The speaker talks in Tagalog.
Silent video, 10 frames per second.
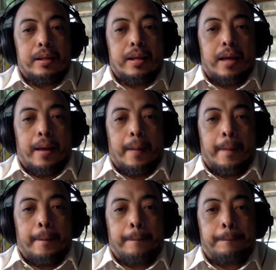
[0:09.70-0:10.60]

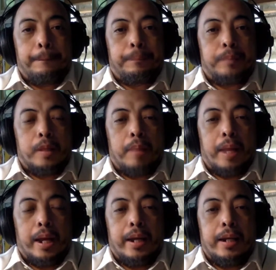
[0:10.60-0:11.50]
Um,
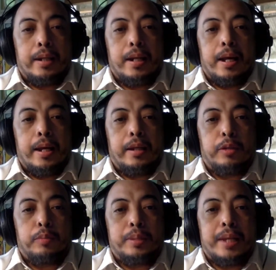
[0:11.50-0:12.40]
parang kailan lang ay
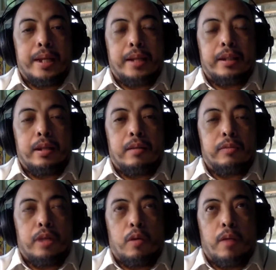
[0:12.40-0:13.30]
inumpisa natin ang
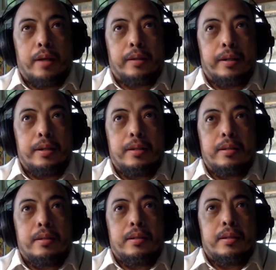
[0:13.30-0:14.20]
unang quarter.
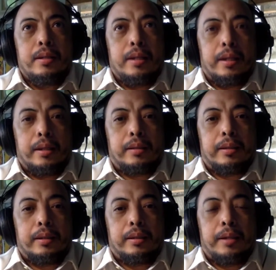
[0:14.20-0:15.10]
At
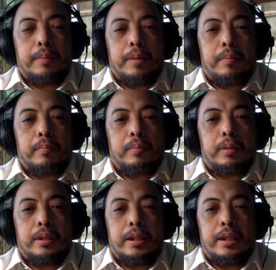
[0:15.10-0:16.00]
uh, ah, siyempre
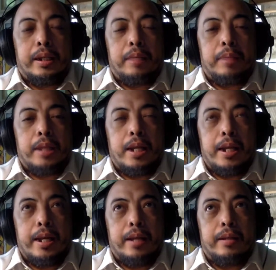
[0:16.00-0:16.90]
hindi naging
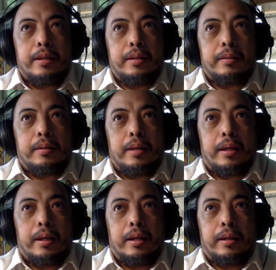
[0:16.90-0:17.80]
madali.
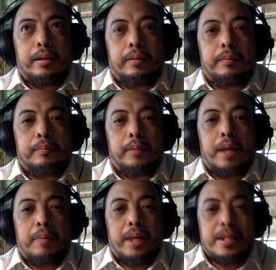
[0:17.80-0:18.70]
Uh,
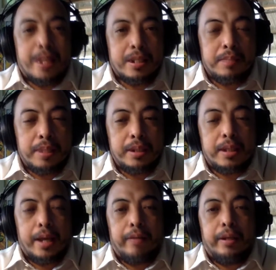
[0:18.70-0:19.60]
maraming adjustments
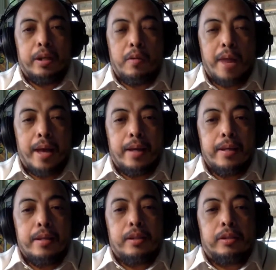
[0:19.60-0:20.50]
tayong ginawa.
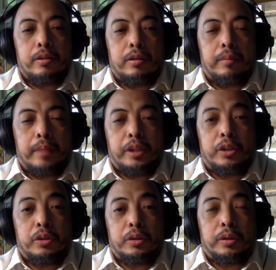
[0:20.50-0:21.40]
So
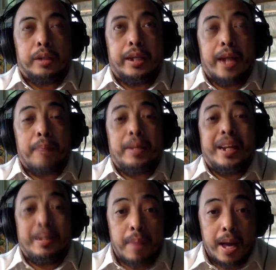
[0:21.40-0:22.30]
medyo nahirapan ng
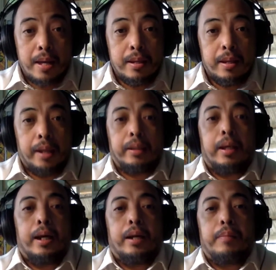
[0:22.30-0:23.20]
iba at
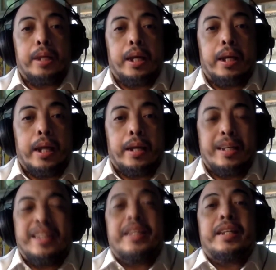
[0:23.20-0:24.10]
ang karamihan ay
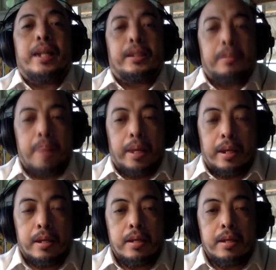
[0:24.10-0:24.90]
hindi nakasabay.